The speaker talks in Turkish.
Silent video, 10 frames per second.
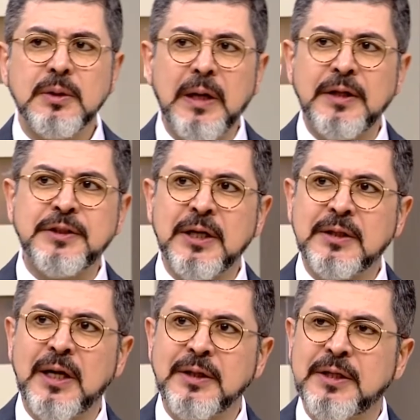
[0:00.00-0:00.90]

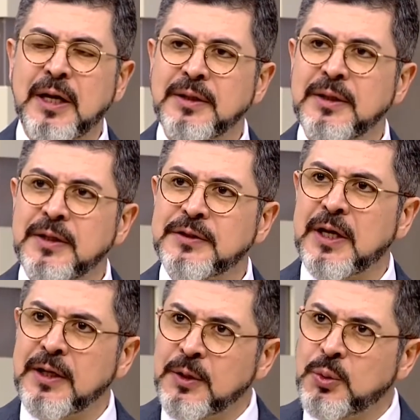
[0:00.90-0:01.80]
Gerçekten kendine
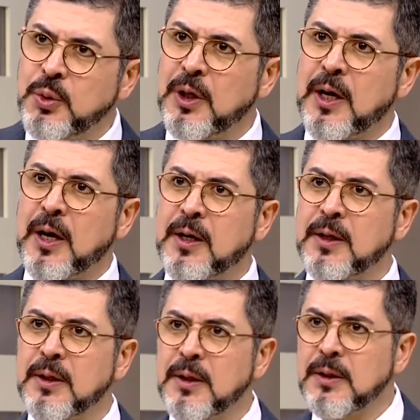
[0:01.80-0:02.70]
saygı duyarak
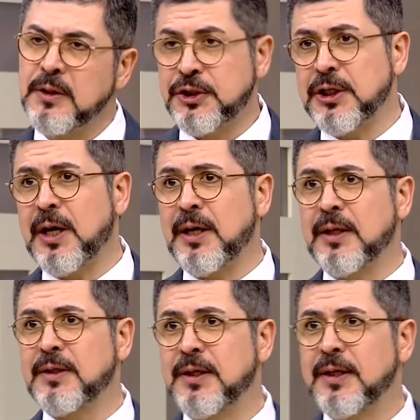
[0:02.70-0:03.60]

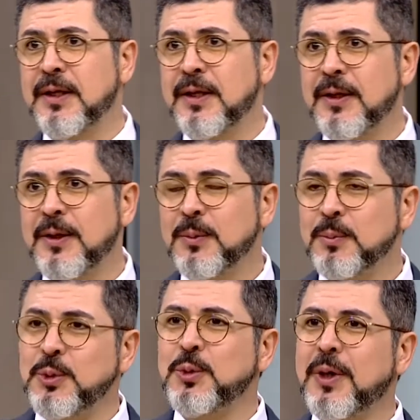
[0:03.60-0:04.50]
şayet
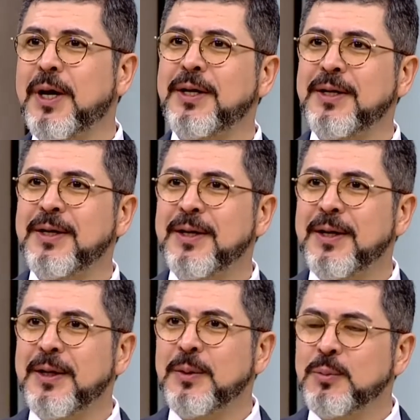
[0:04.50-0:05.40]
bu duayı,
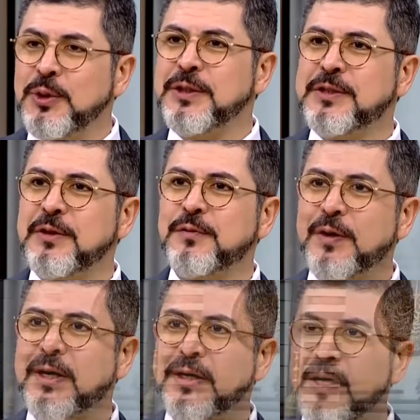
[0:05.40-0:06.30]
bu istiğfarı